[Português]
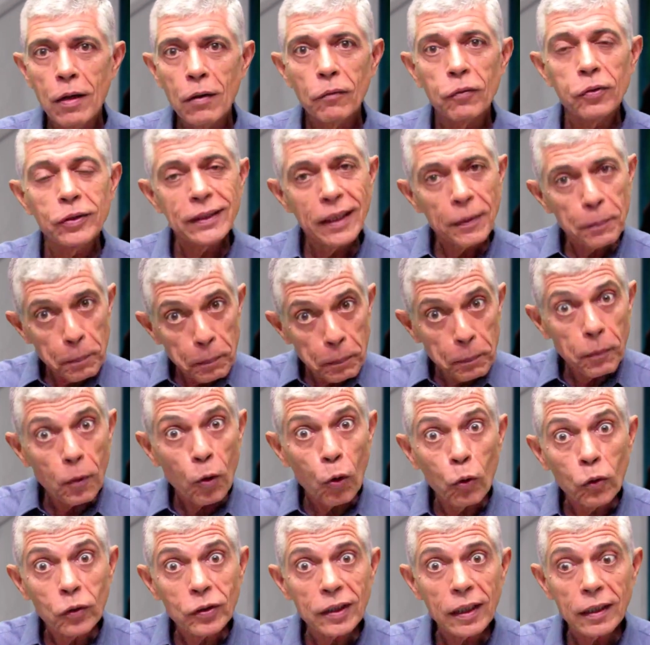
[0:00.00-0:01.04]
você
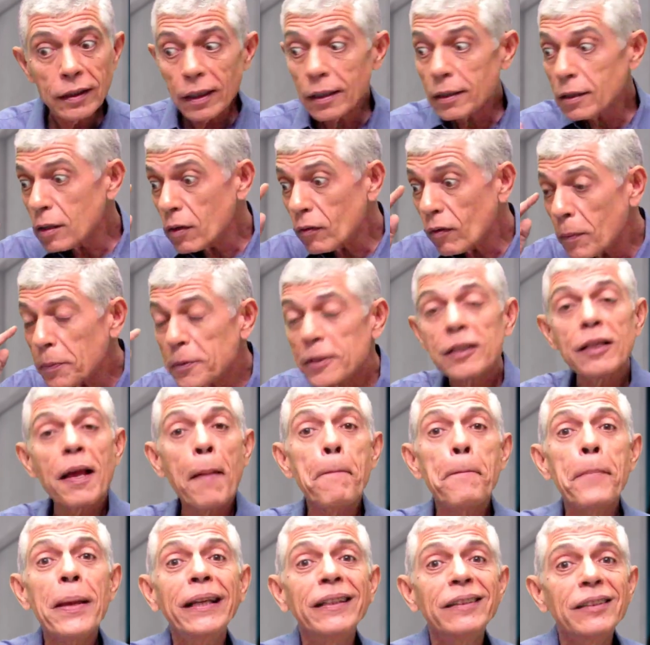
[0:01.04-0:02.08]
com certeza não vai precisar
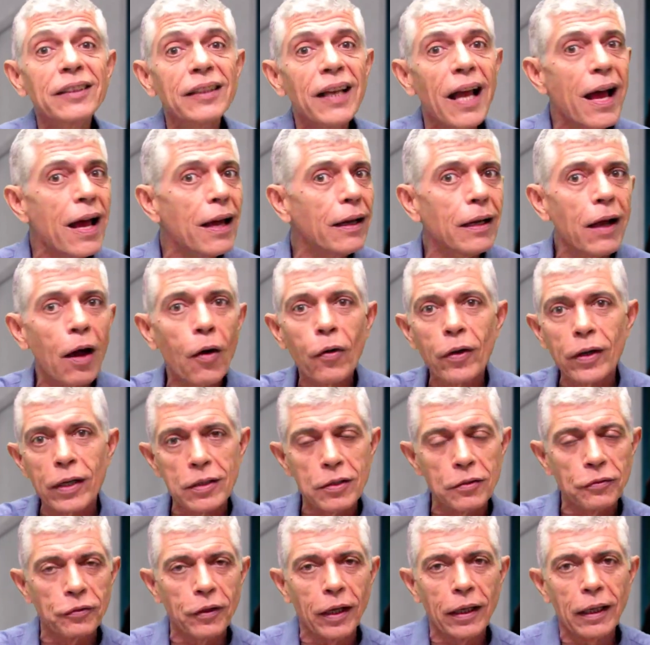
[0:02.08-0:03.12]
pensar na hora
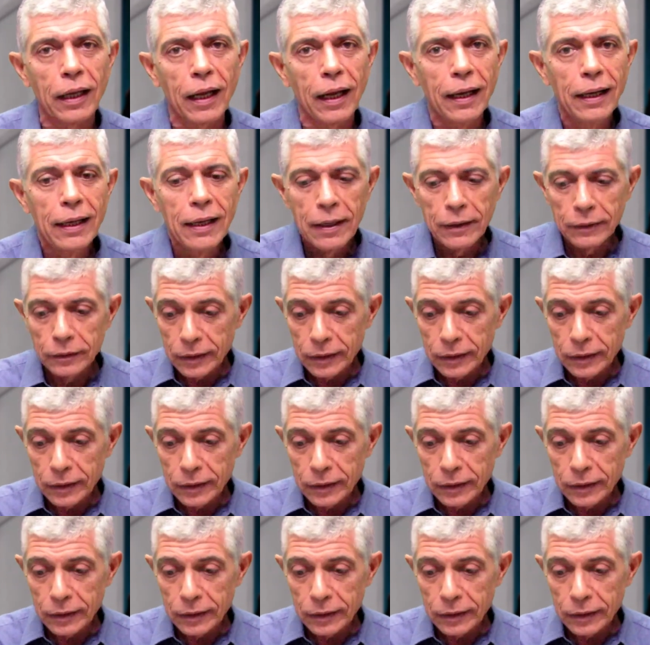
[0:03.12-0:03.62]
de falar.